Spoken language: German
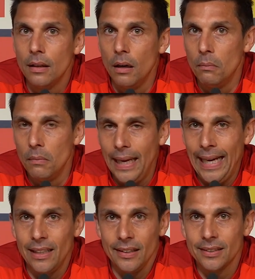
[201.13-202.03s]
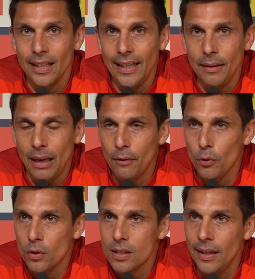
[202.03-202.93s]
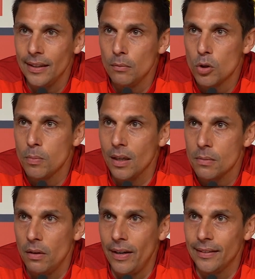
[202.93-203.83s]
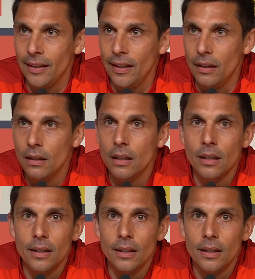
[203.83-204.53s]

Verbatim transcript: Ähm, eklig sein, in Anführungszeichen, müssen wir das mal weiterhin